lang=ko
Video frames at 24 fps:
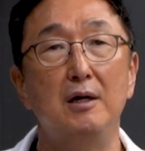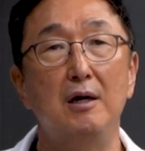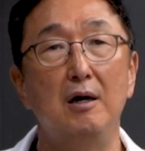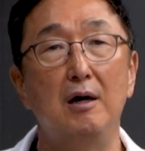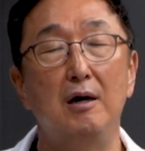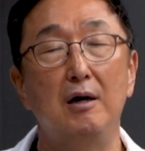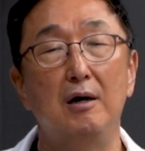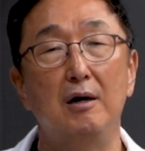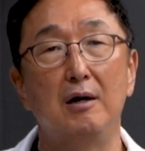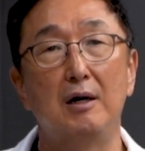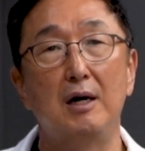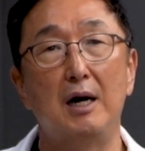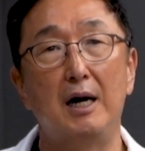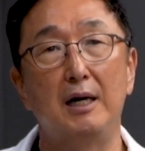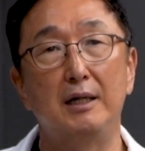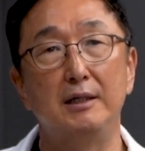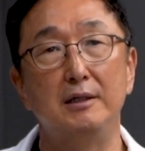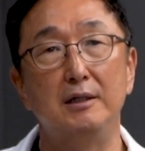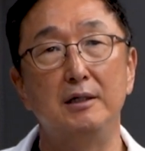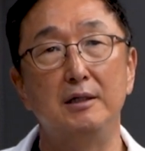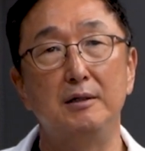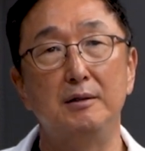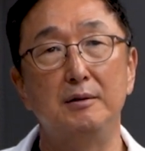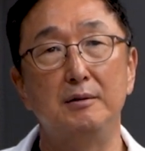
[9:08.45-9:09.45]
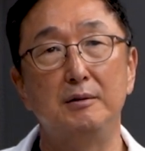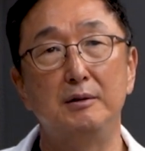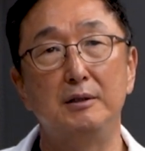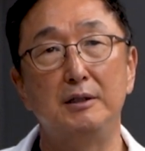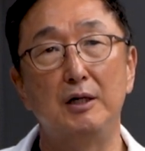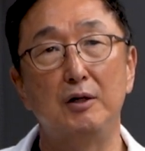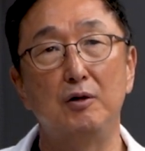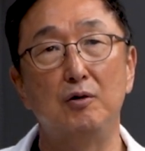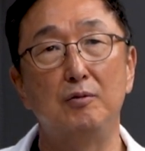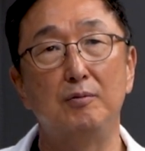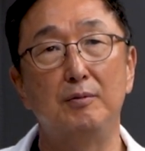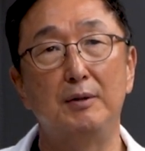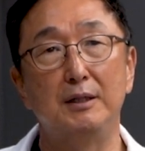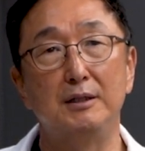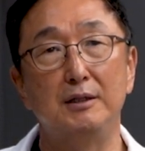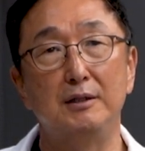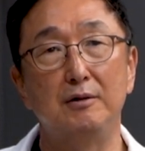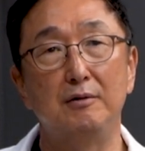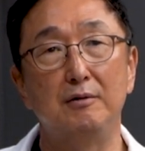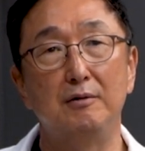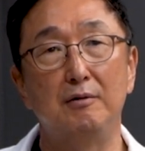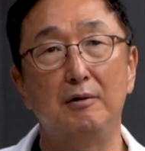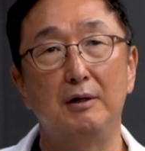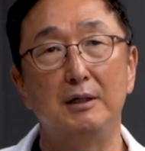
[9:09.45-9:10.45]
아, 간을
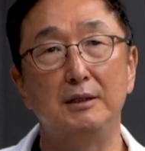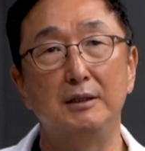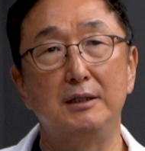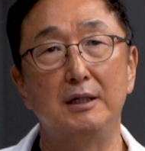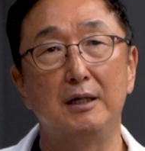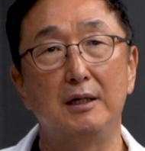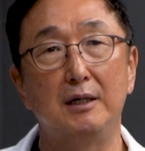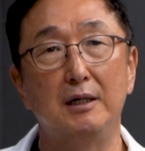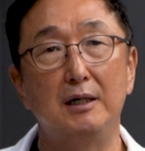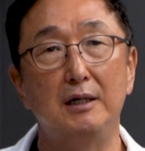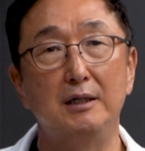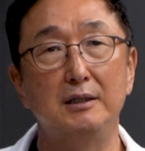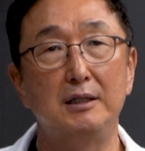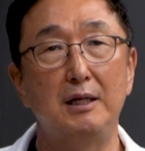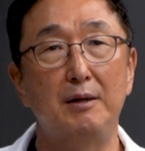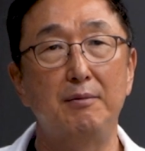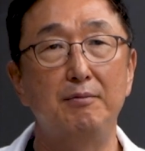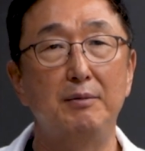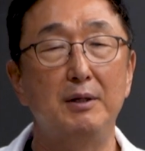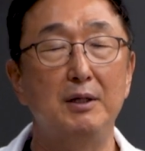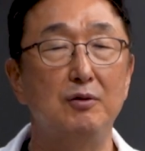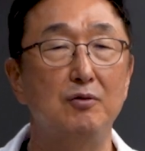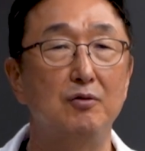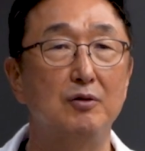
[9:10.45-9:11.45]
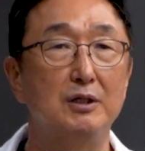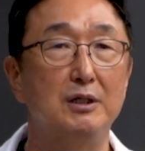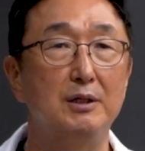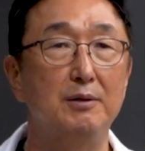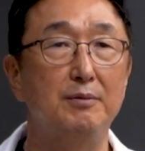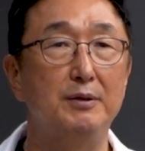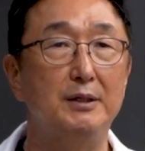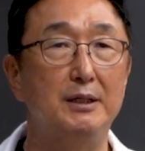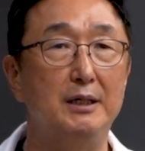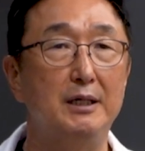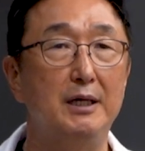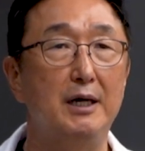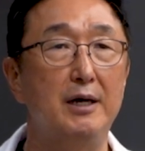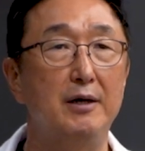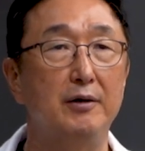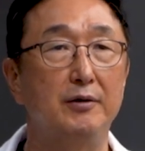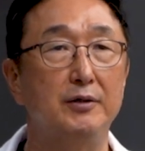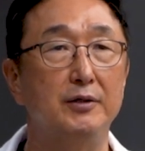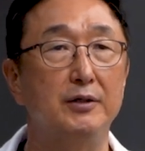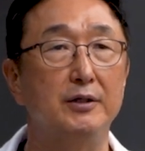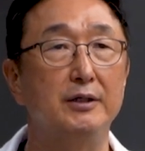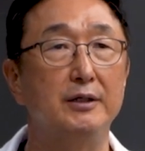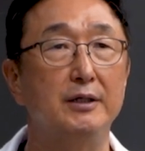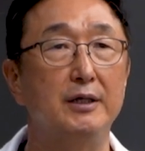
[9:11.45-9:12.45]
제공받은 환자가
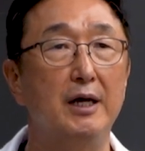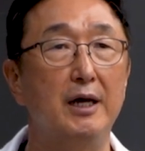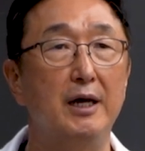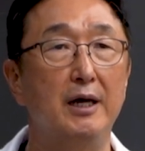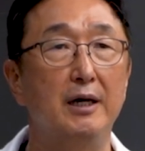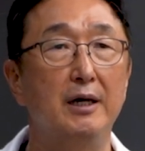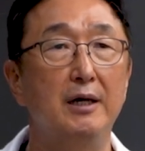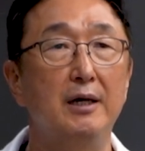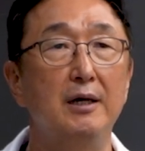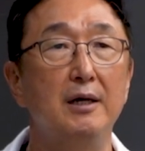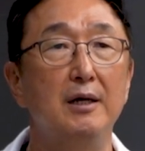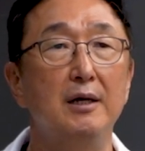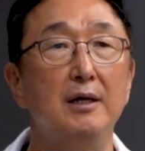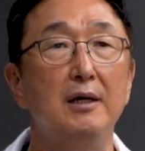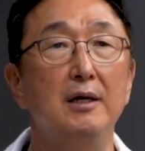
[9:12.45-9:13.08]
362회였는데